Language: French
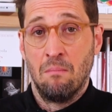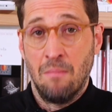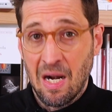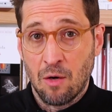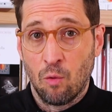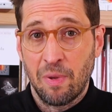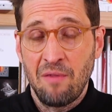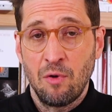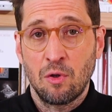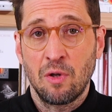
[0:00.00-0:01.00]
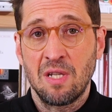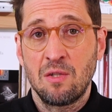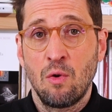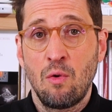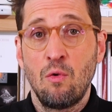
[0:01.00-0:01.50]
mal compris votre
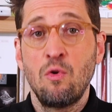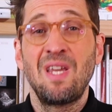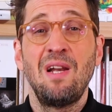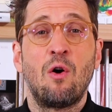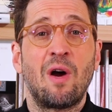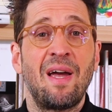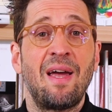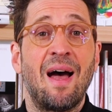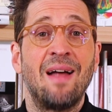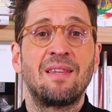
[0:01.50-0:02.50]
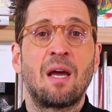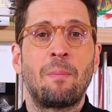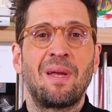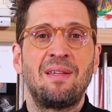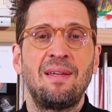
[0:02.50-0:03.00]
question ou qu'il l'aurait
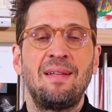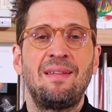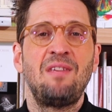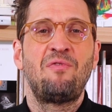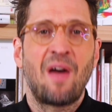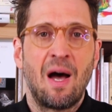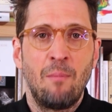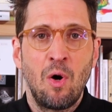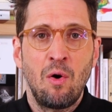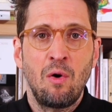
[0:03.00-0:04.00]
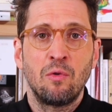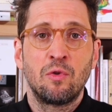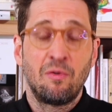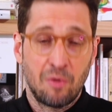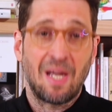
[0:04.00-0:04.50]
interprétée différemment
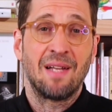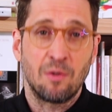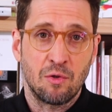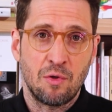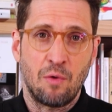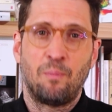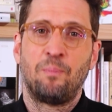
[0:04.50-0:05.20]
de votre intention.